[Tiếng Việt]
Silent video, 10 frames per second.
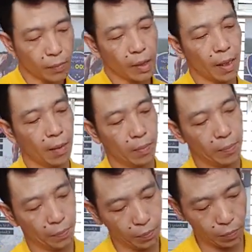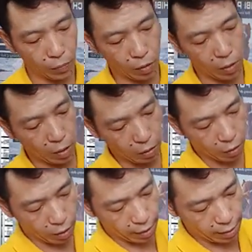À,
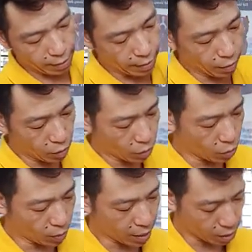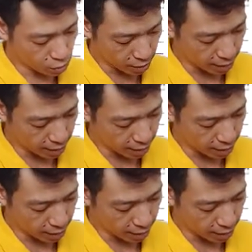cho nó lên đây nó ngồi cùng nhá, ngồi